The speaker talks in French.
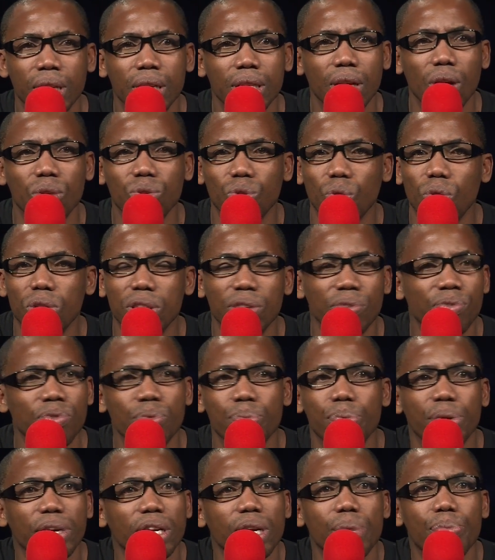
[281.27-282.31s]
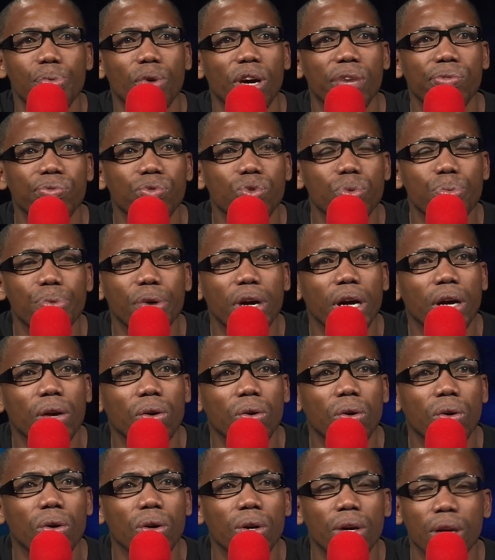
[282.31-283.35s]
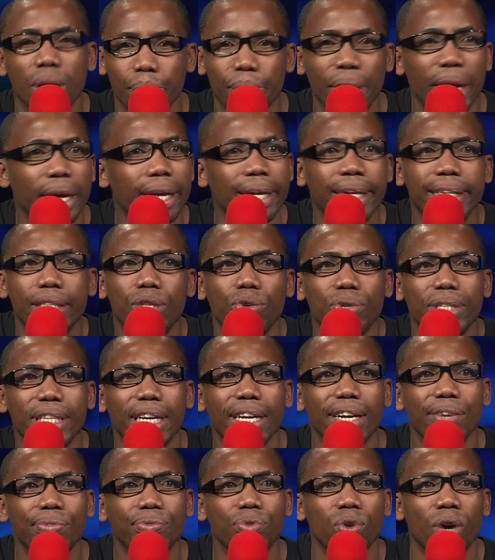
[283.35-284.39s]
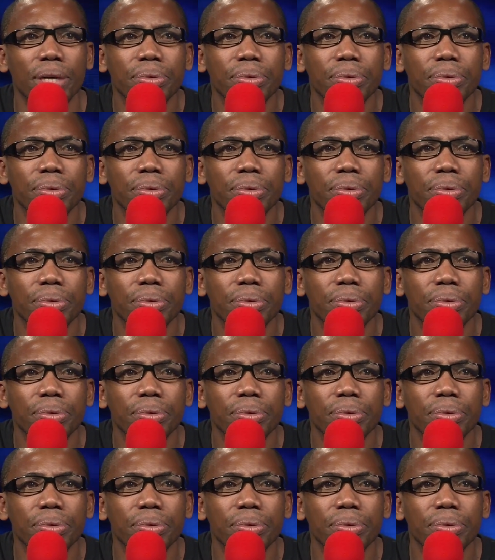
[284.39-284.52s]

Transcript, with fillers: 33 ans, vous me prenez pour un fou, pour un con Ben les deux à la fois.